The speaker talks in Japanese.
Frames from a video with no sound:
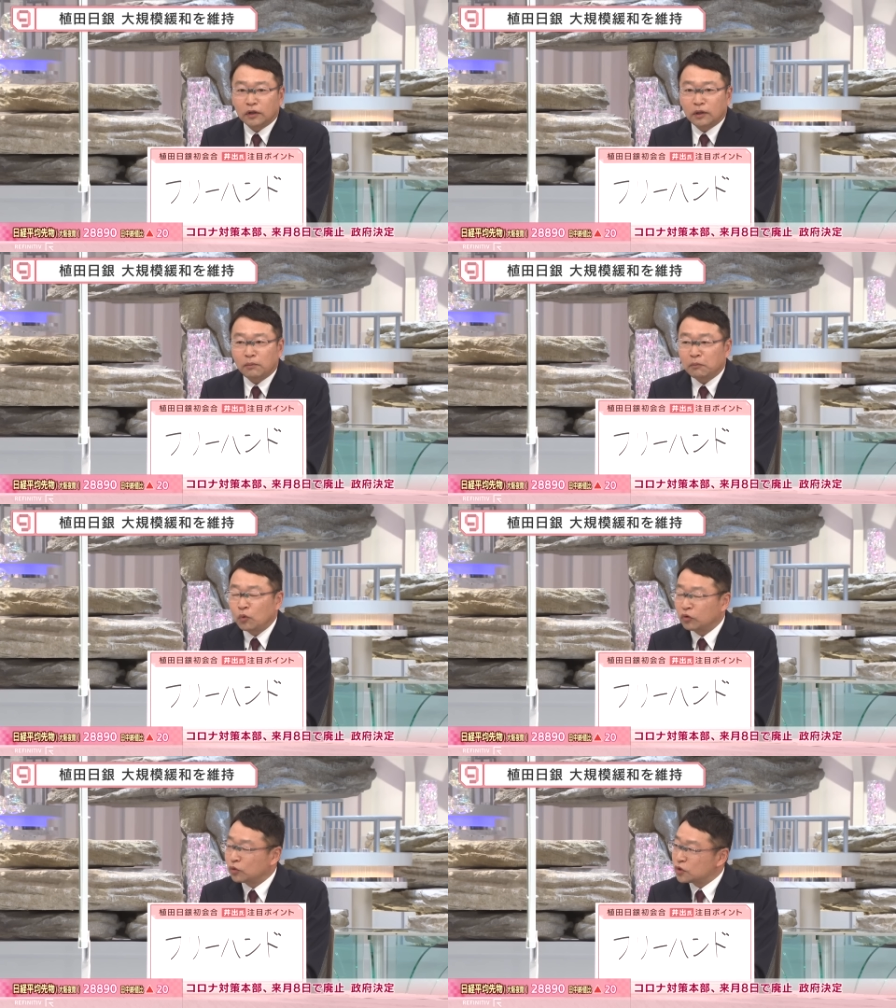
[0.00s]
きれば
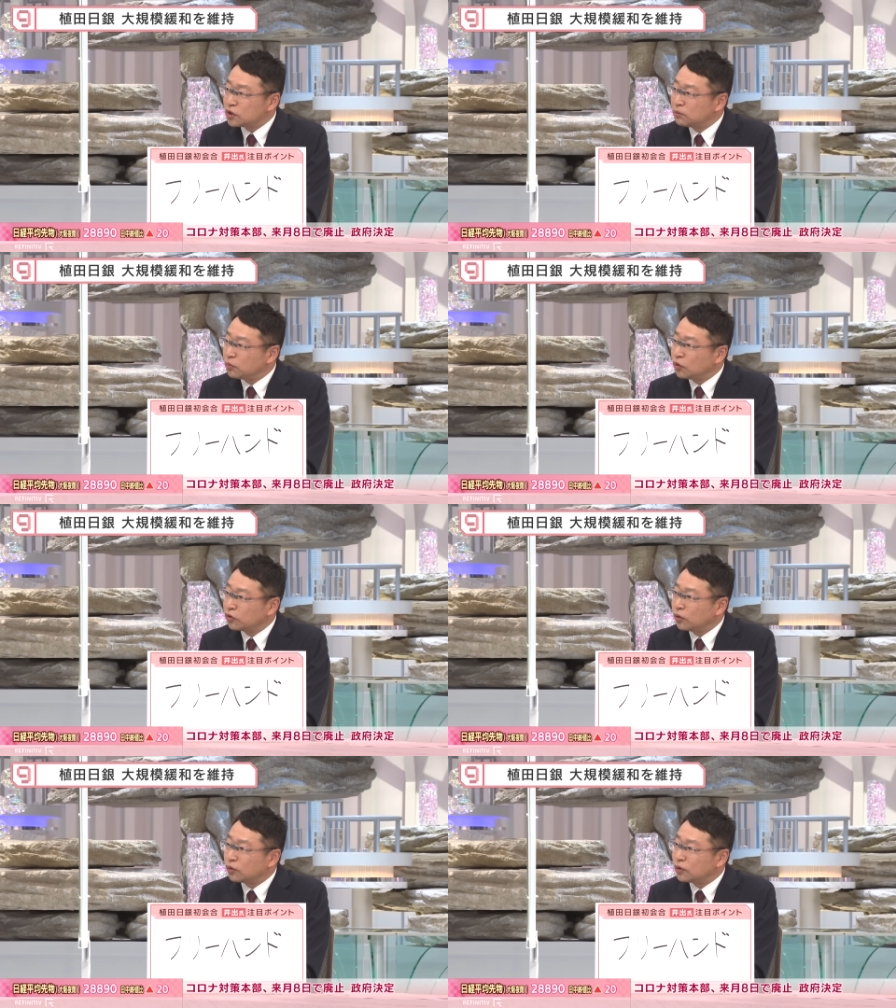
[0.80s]
もう少し辛抱
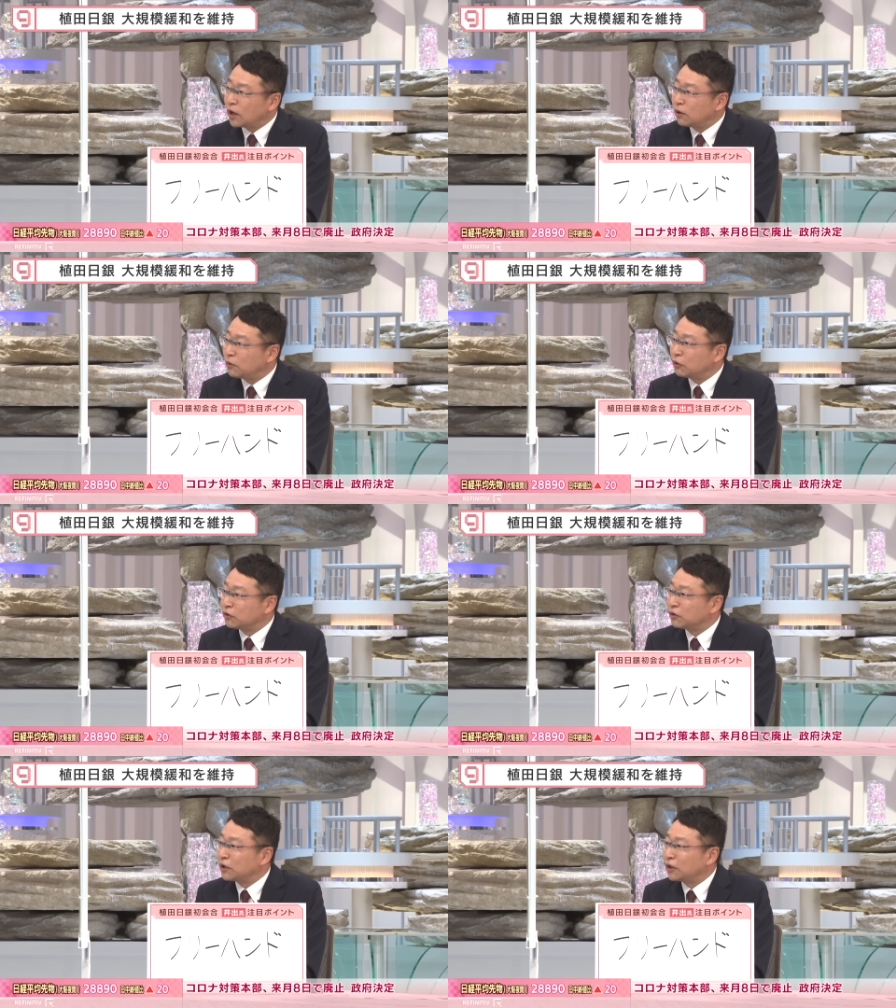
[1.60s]
強く緩和を
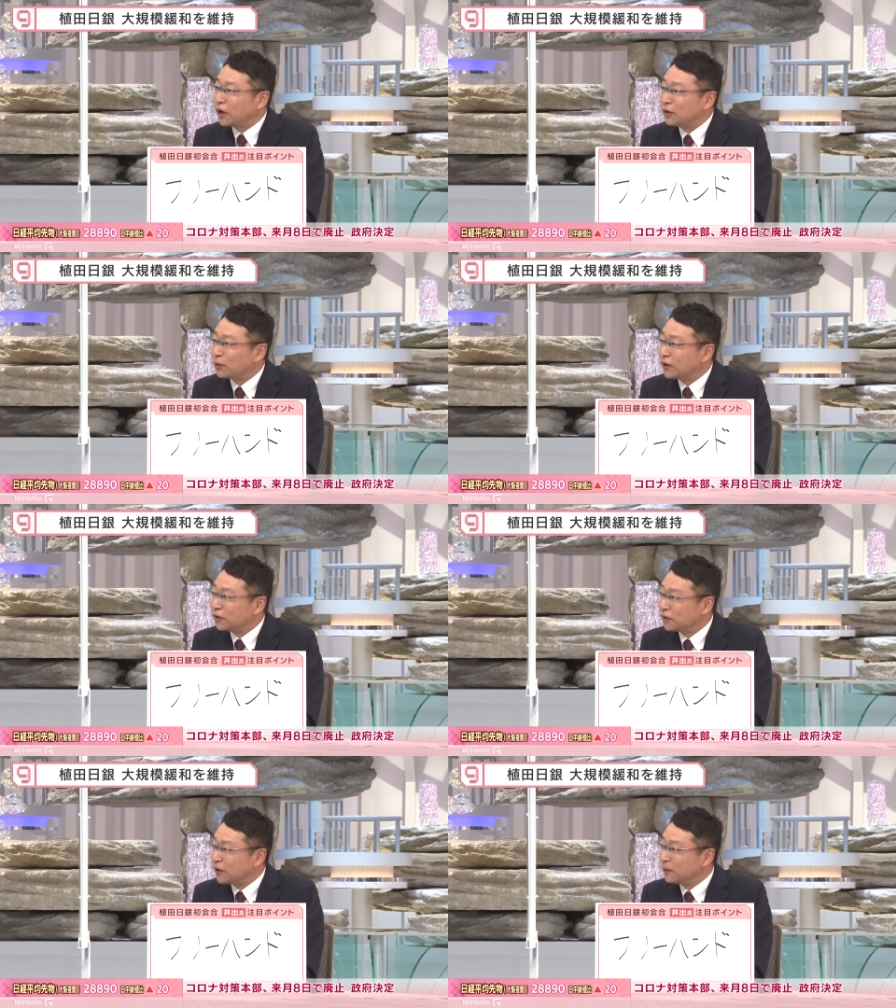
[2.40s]
続けたいとかで
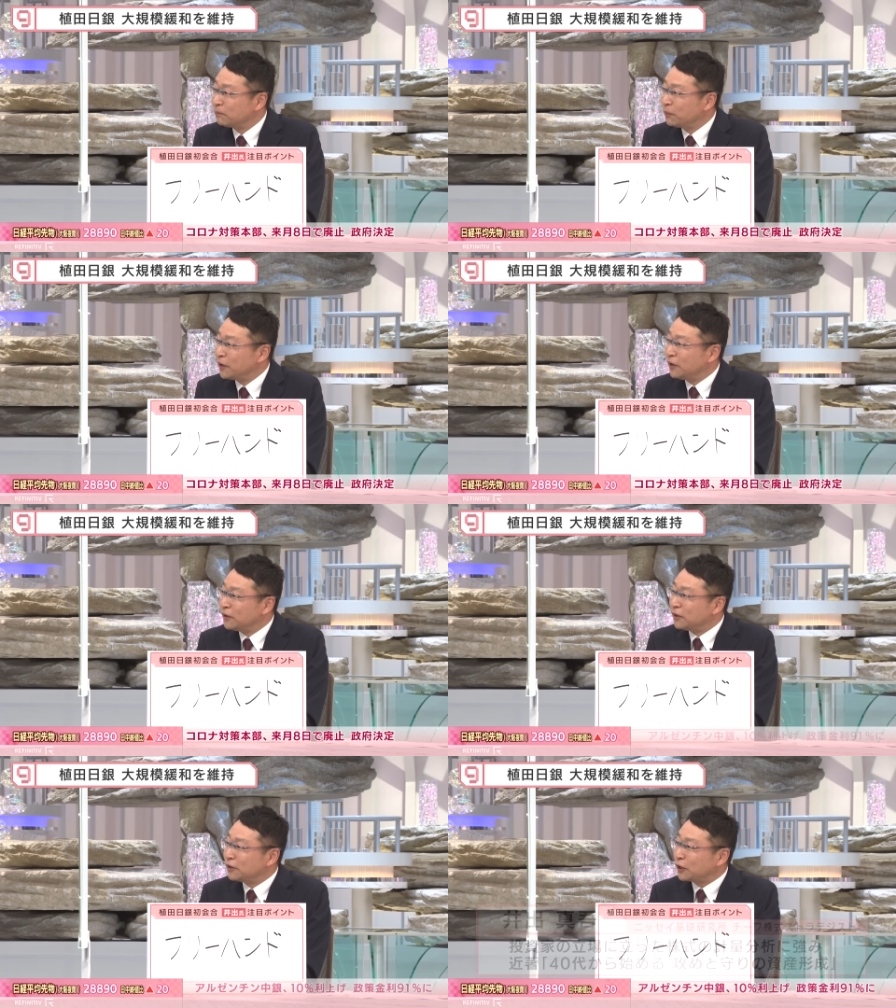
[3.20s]
すね、うん、
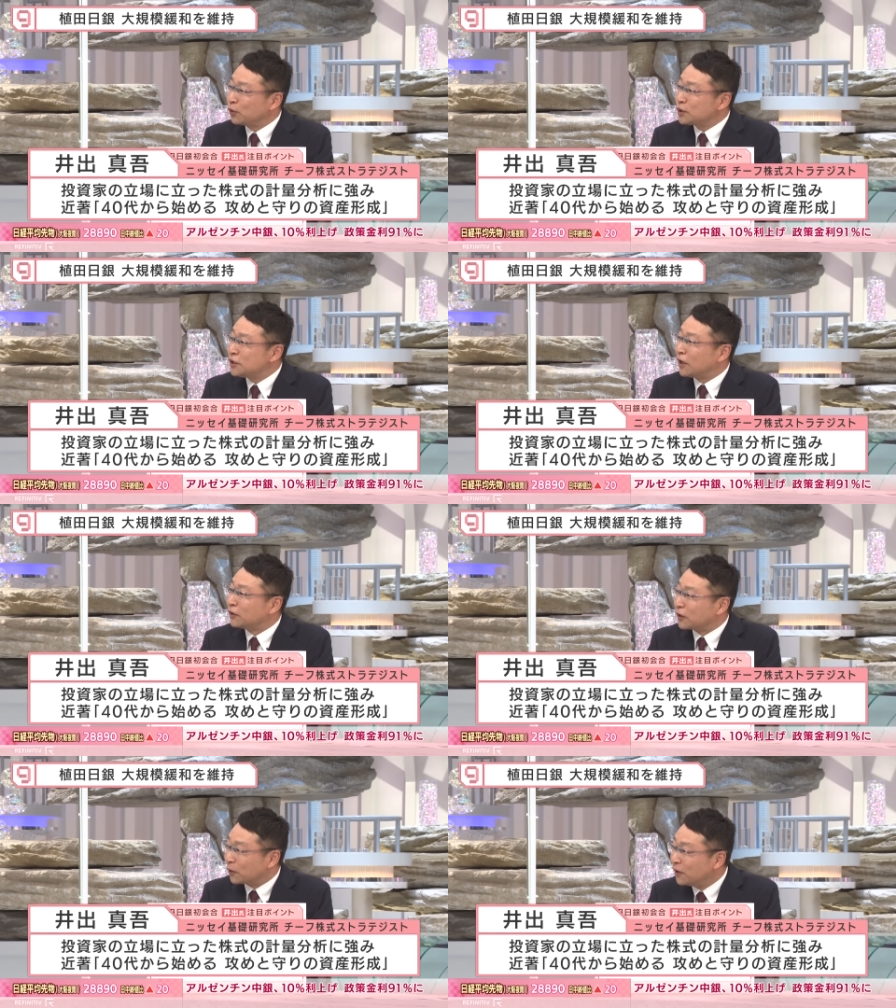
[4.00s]
一体どっちな
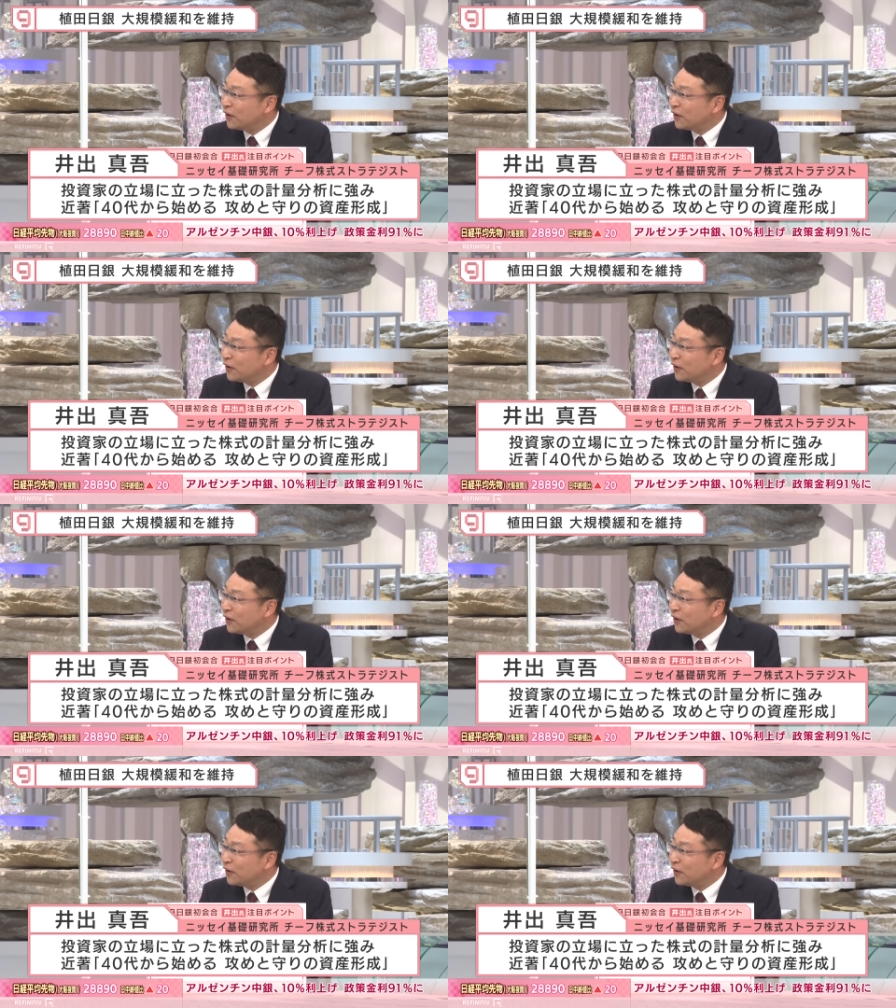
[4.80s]
んだと、